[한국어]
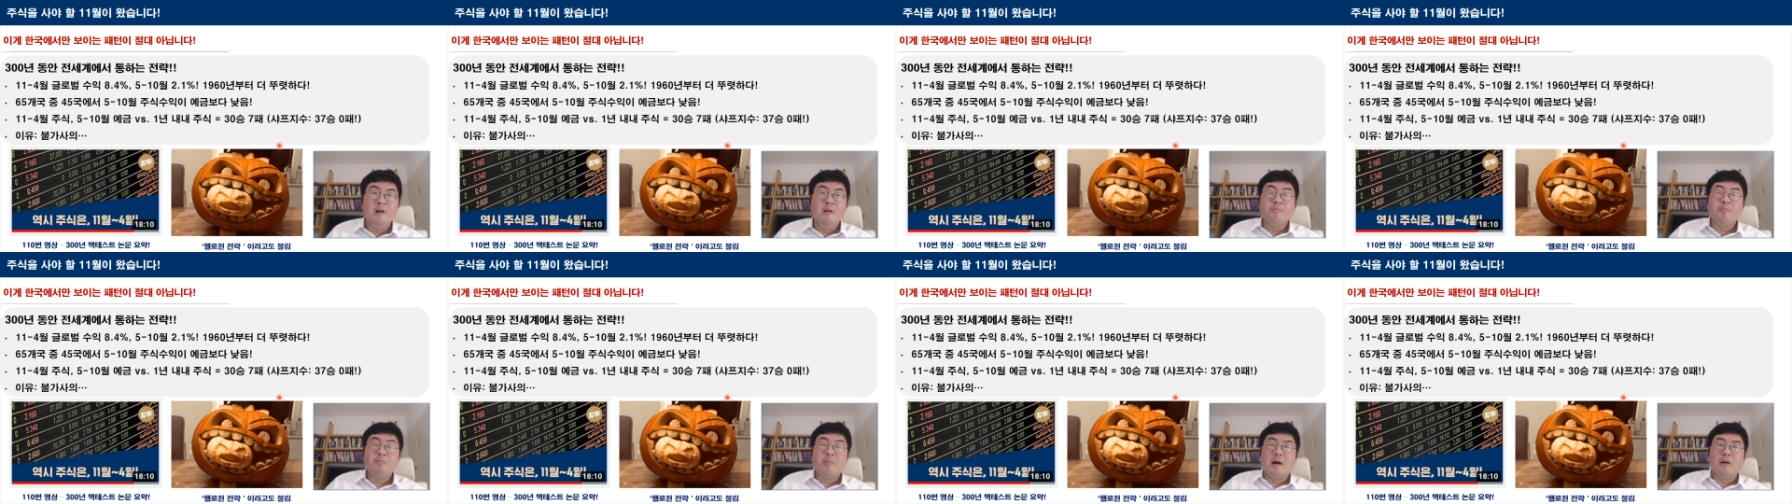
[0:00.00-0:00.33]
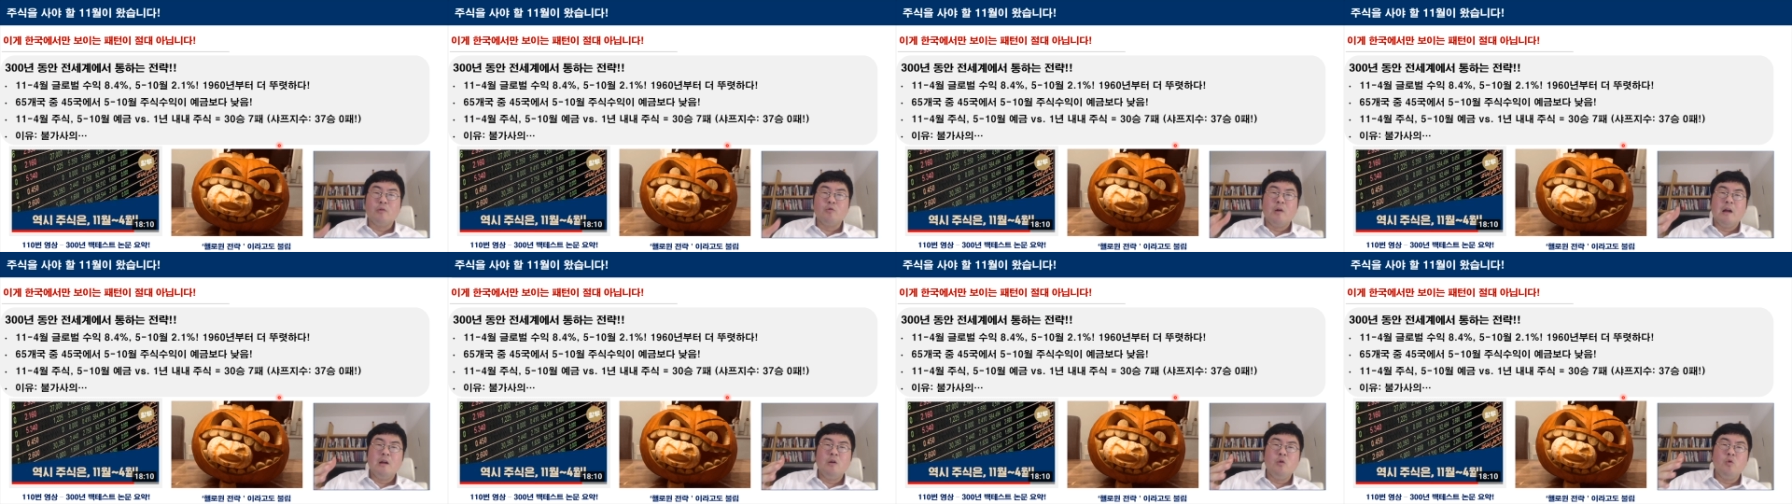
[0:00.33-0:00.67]
바로
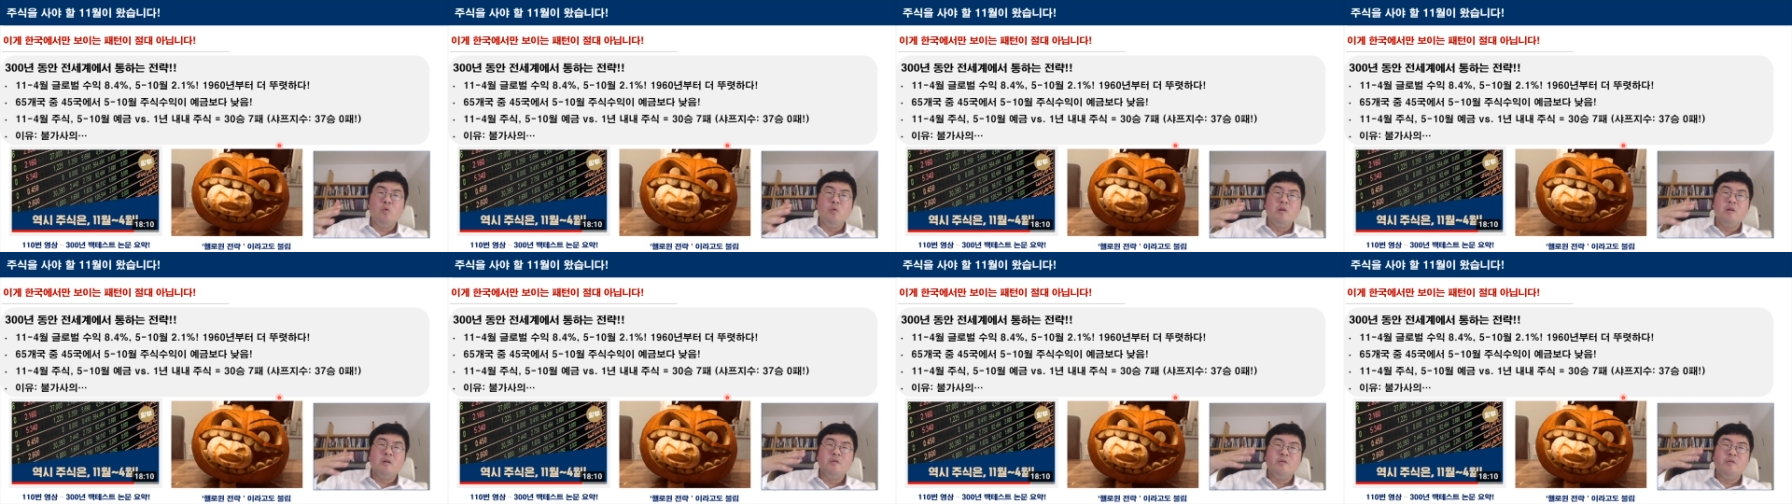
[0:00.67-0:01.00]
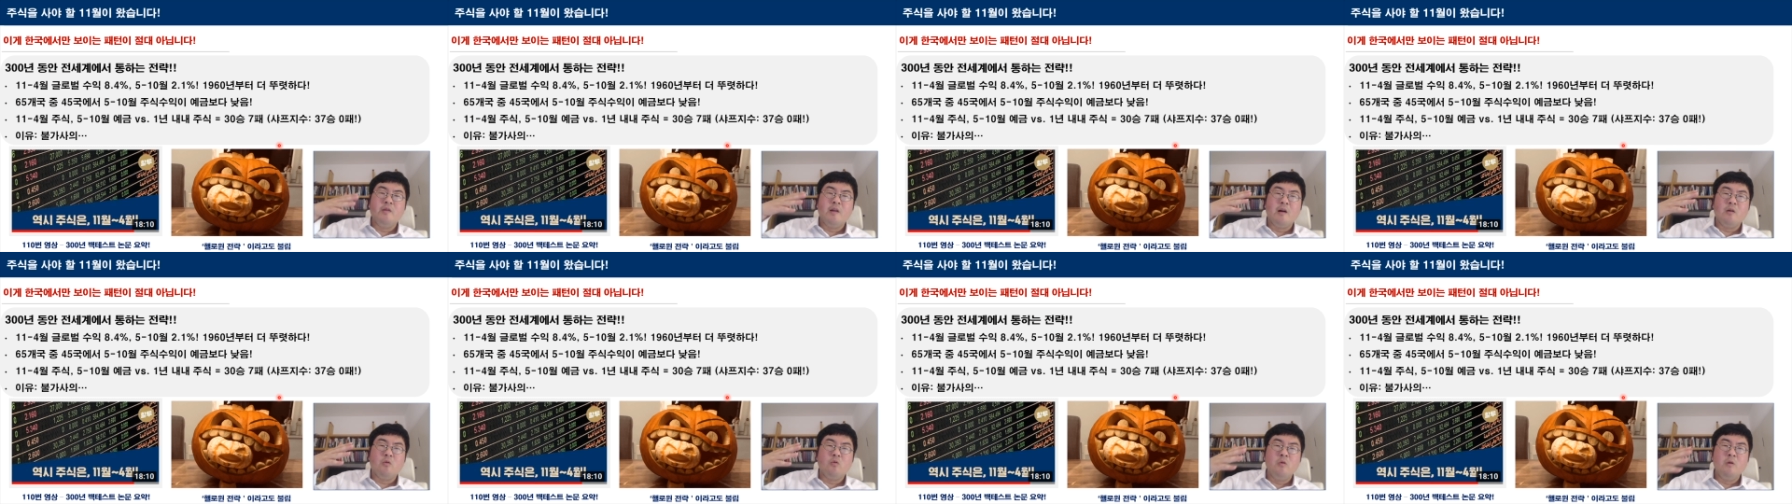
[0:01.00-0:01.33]
헬로윈
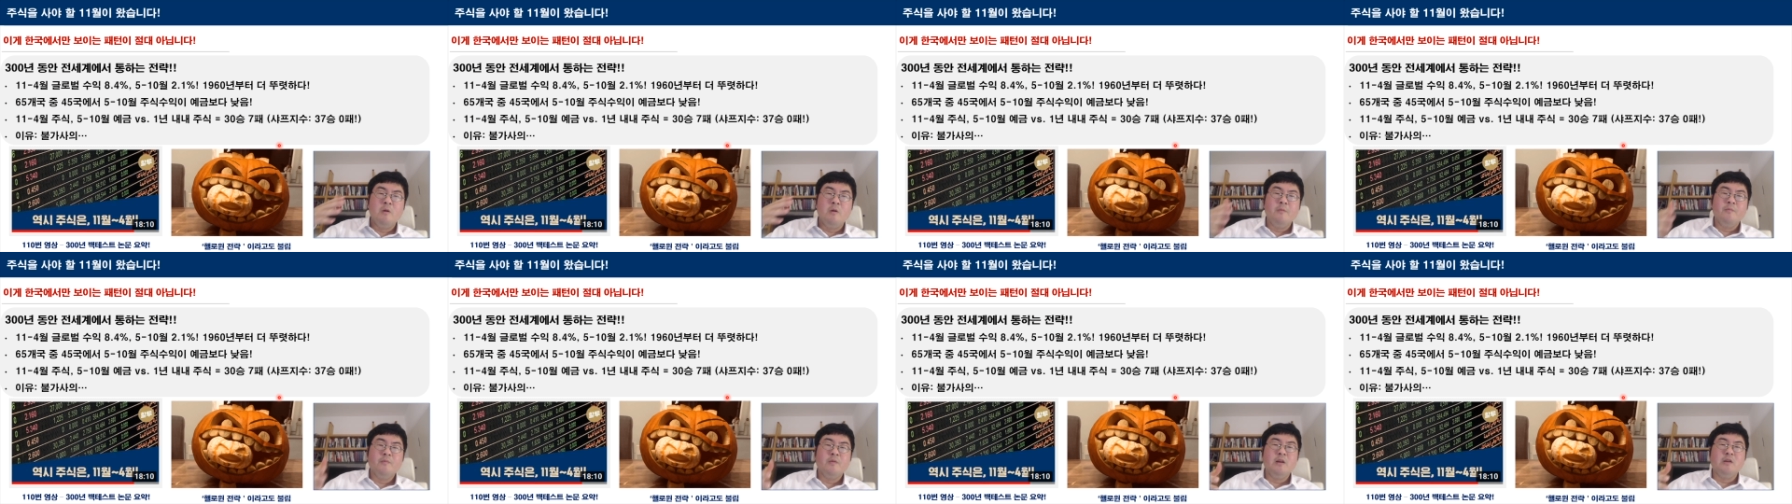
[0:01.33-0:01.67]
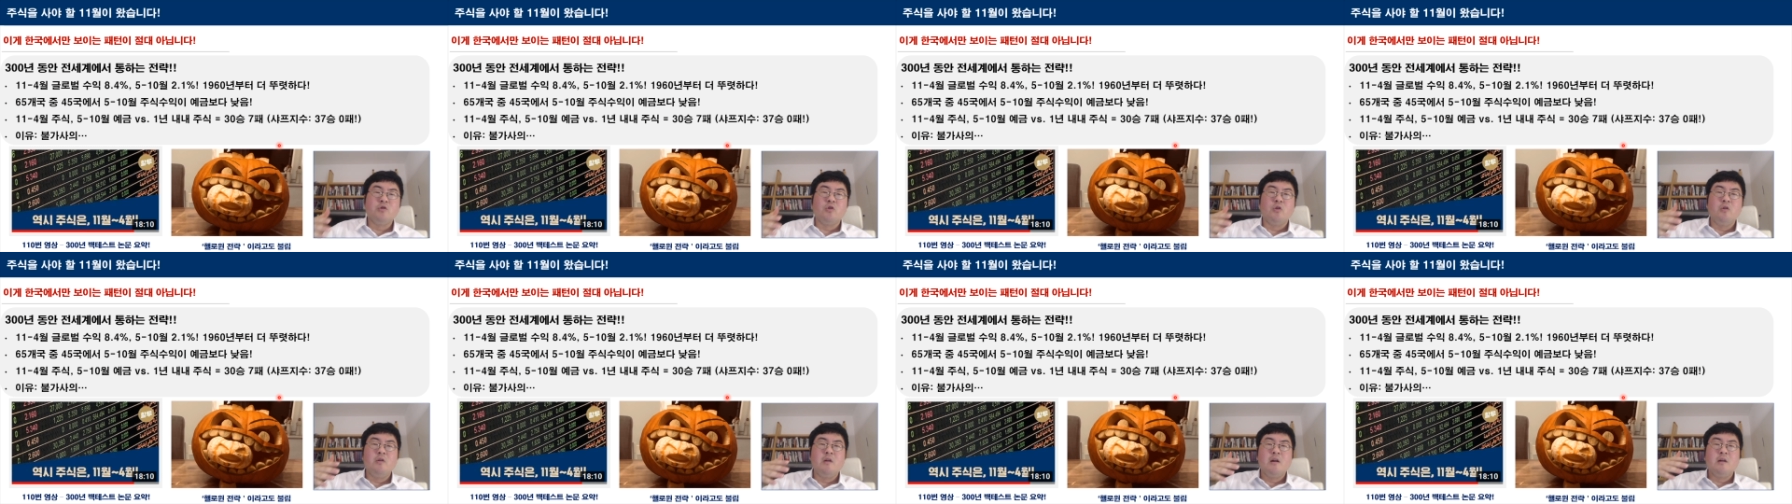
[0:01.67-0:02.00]
끝나고 이
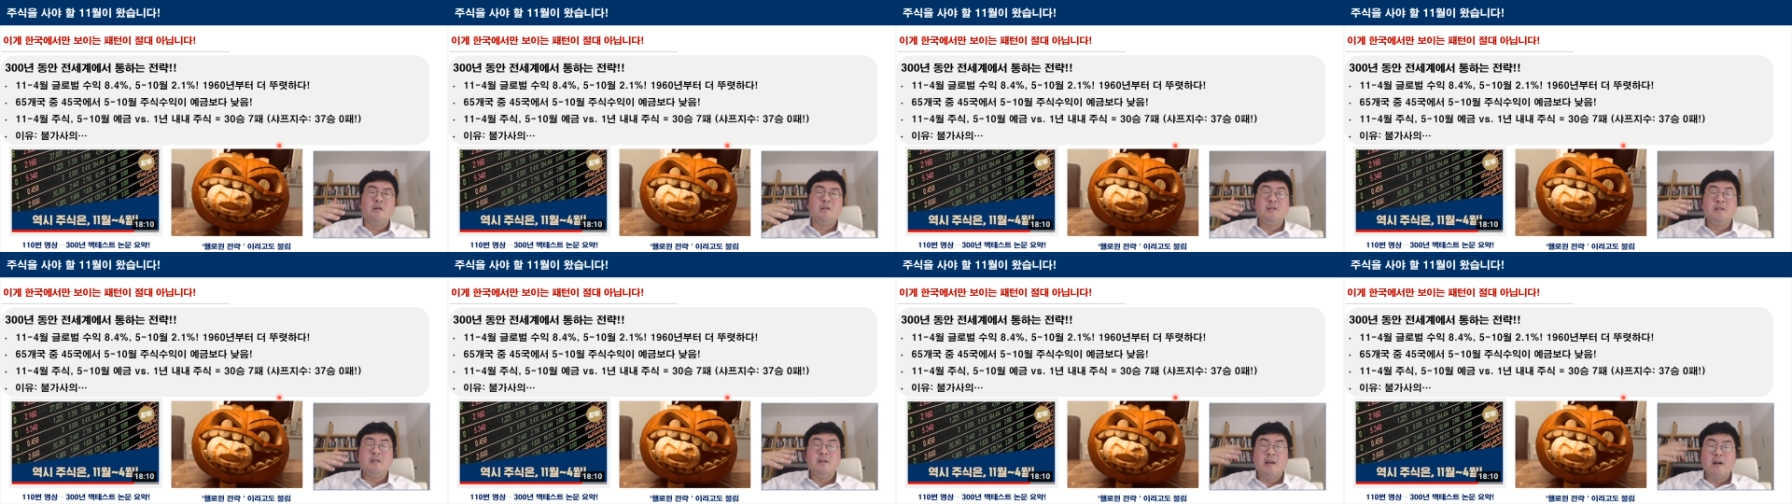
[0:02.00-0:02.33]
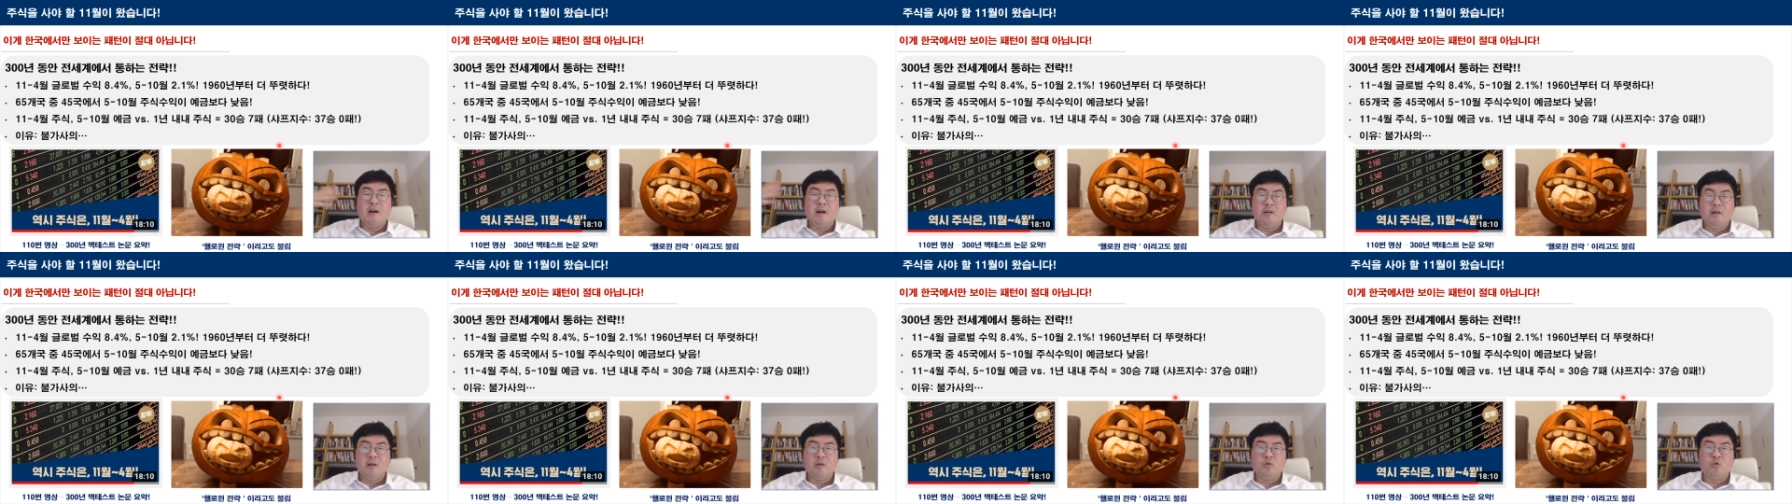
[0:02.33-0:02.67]
전략을
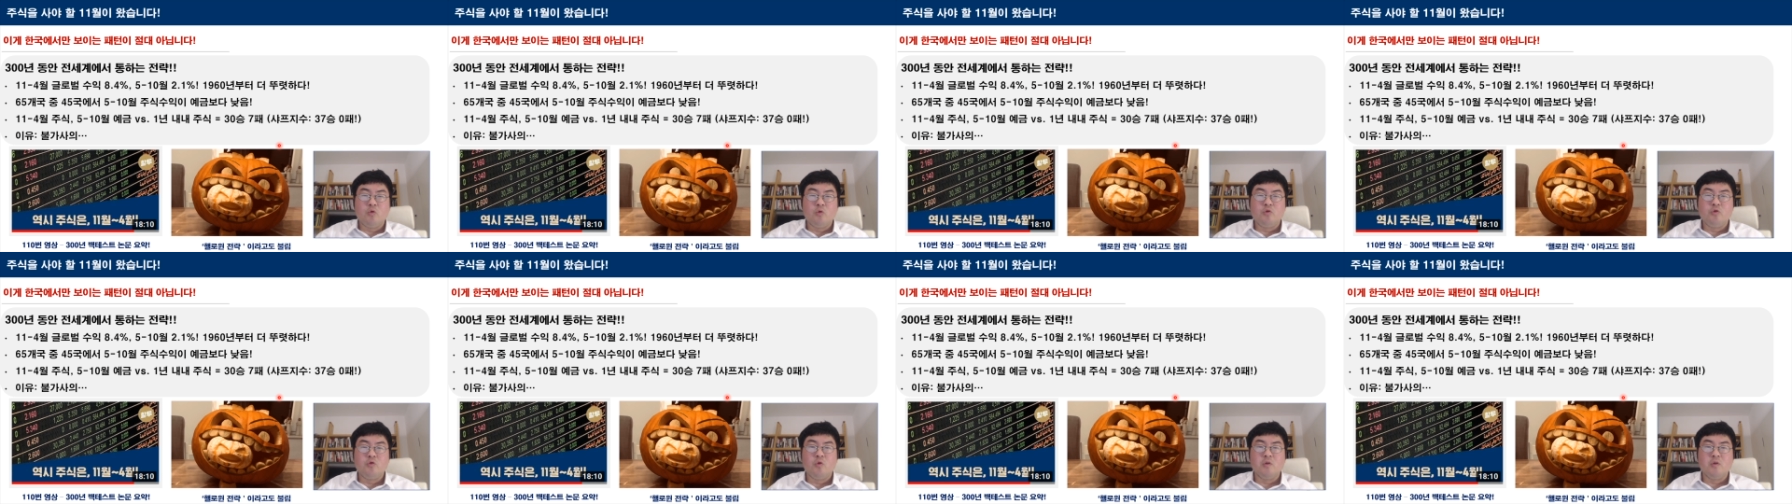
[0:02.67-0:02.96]
시행하는 게 좋죠.